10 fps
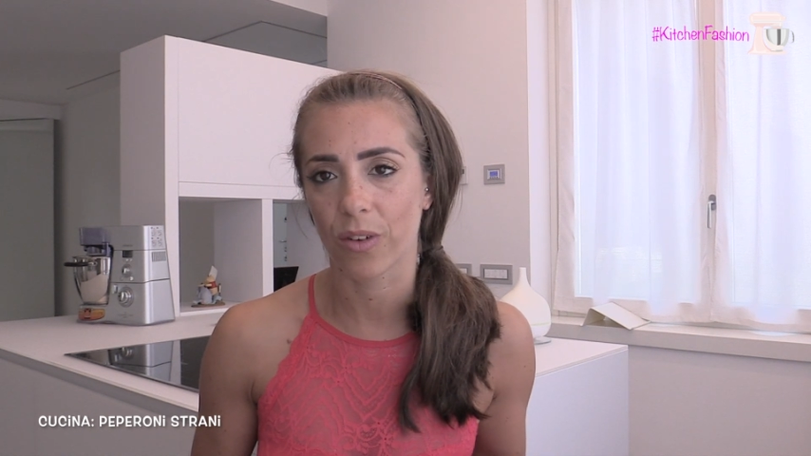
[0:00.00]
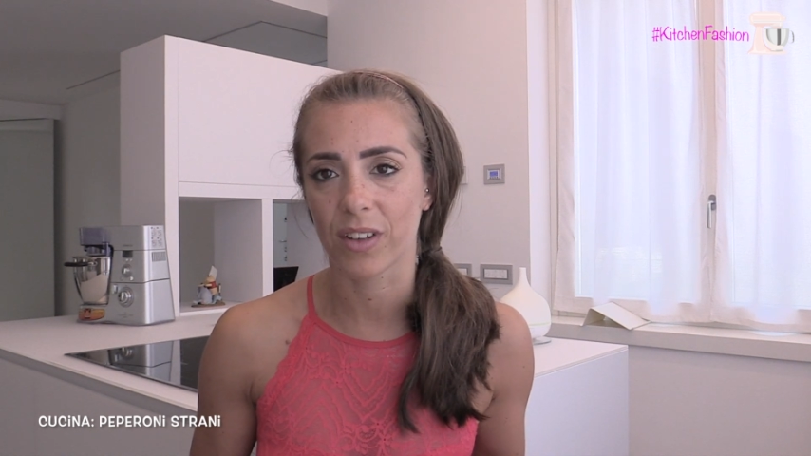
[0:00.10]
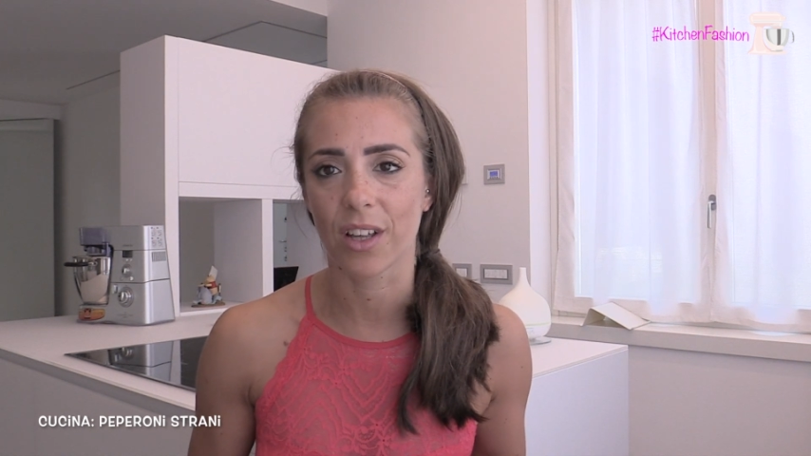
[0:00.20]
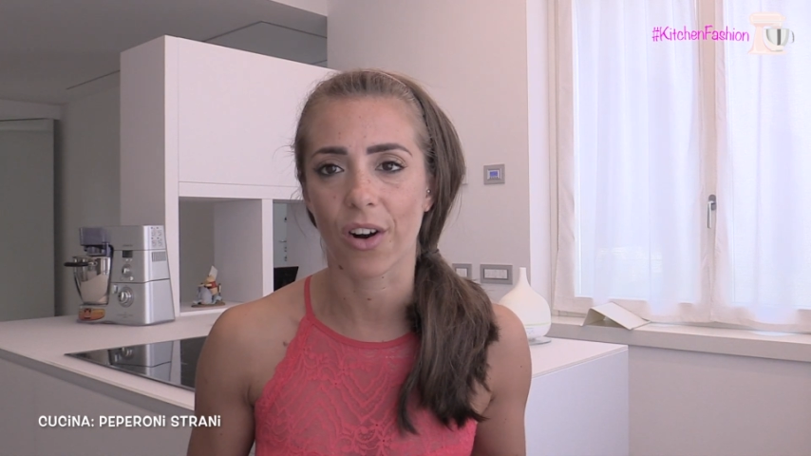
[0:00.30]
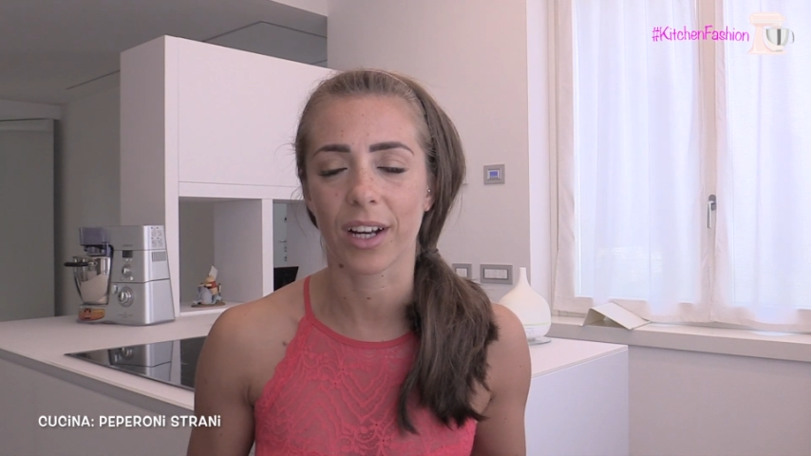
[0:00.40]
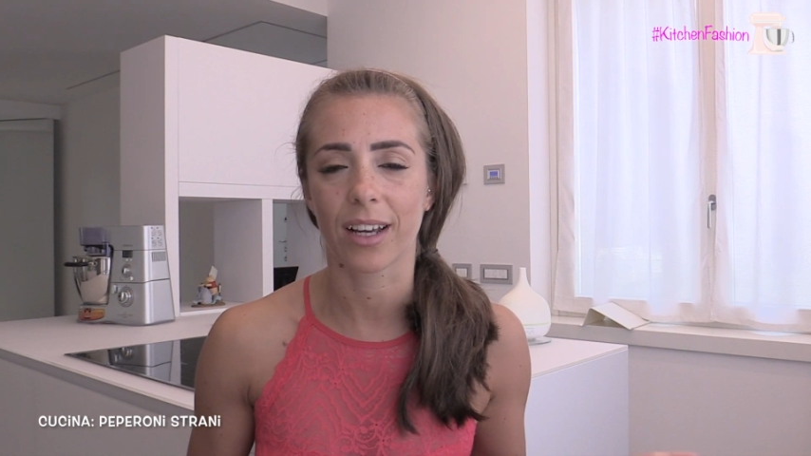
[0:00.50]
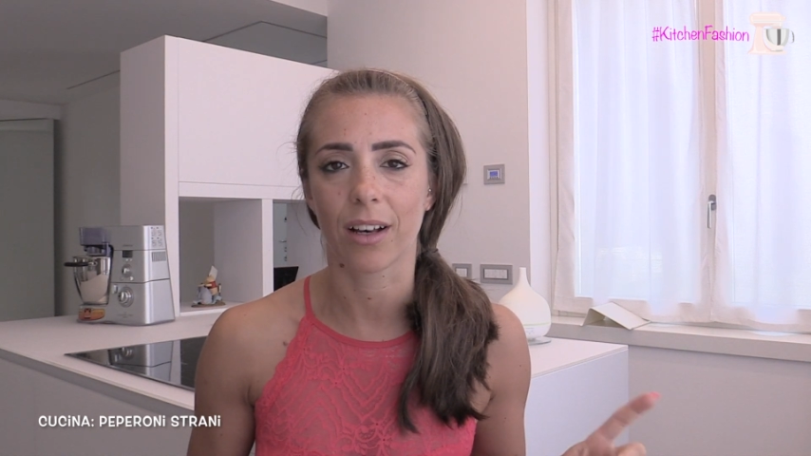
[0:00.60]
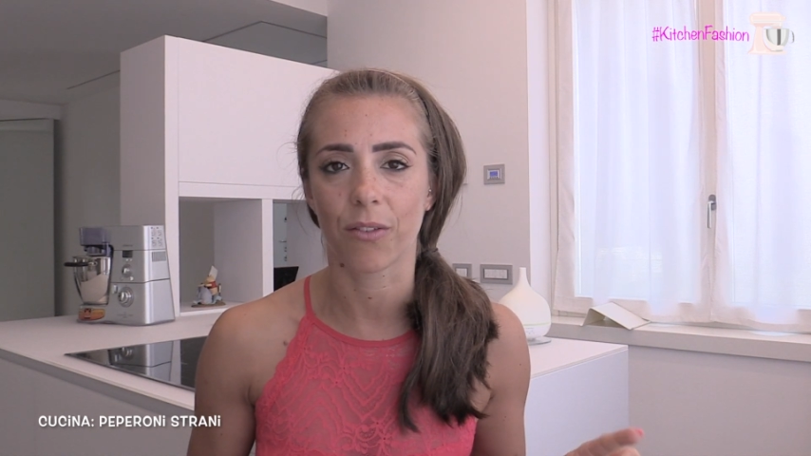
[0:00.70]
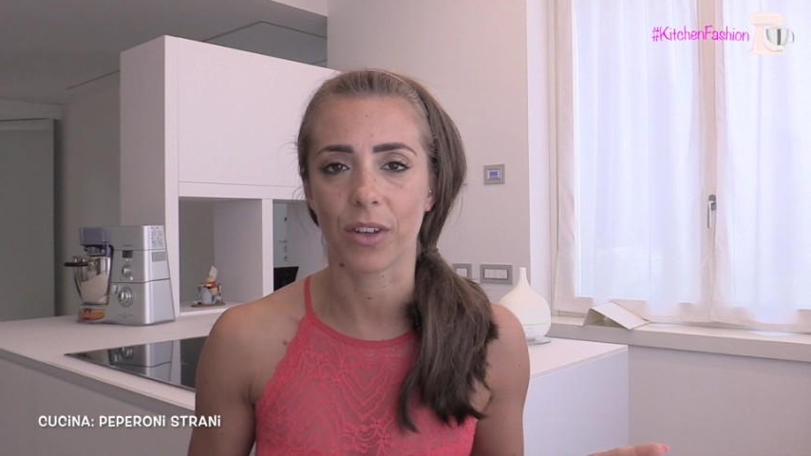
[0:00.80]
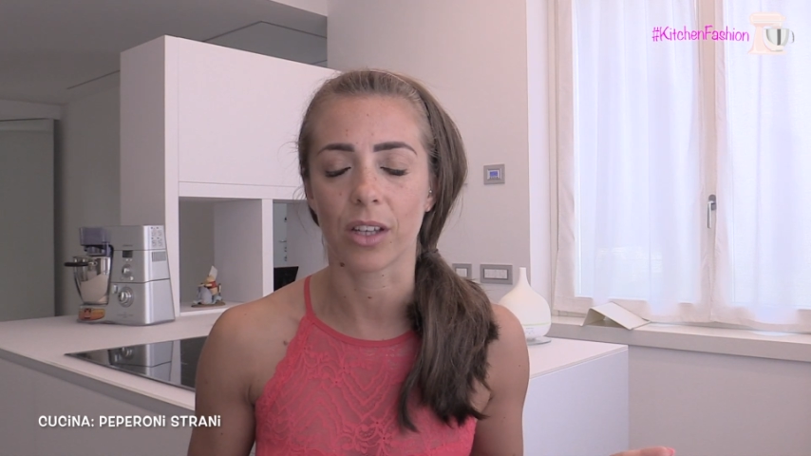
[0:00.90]
vi dirò anche
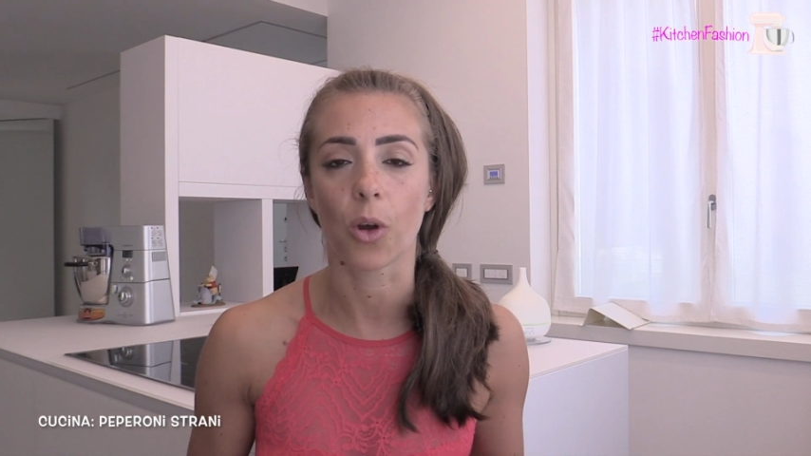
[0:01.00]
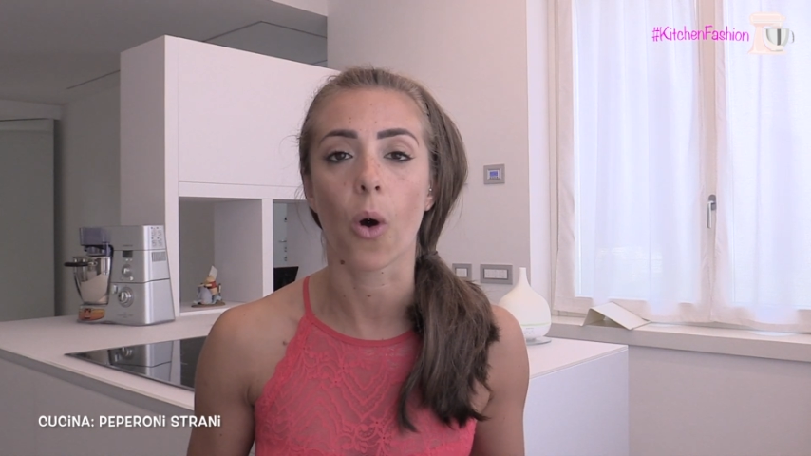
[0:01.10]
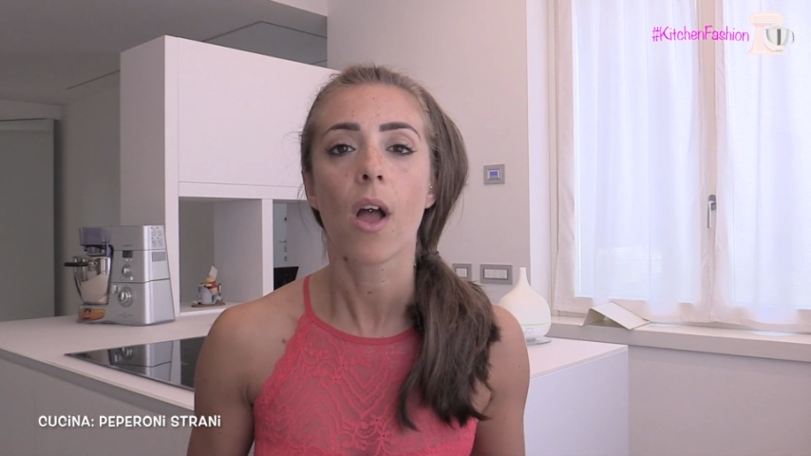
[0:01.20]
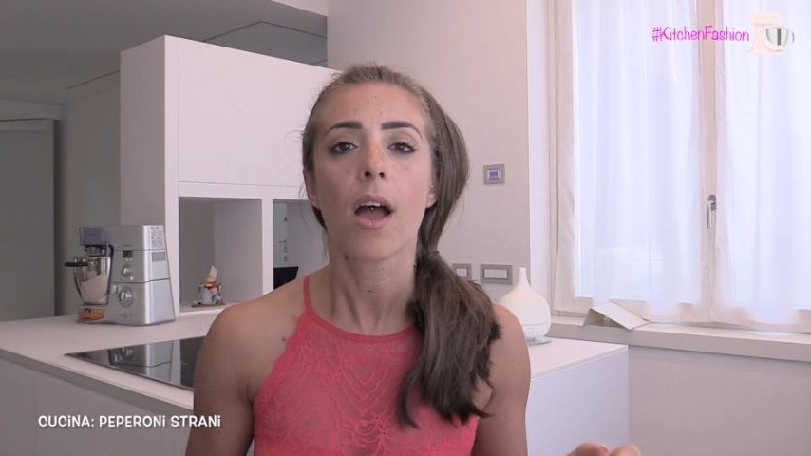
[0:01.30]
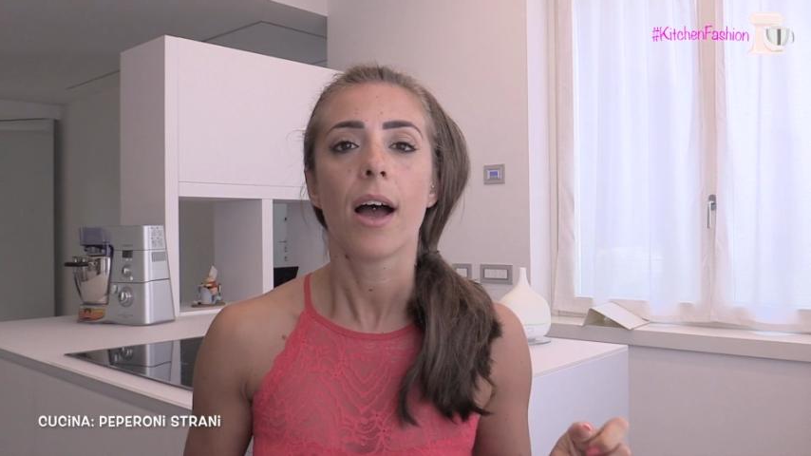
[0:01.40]
nel video,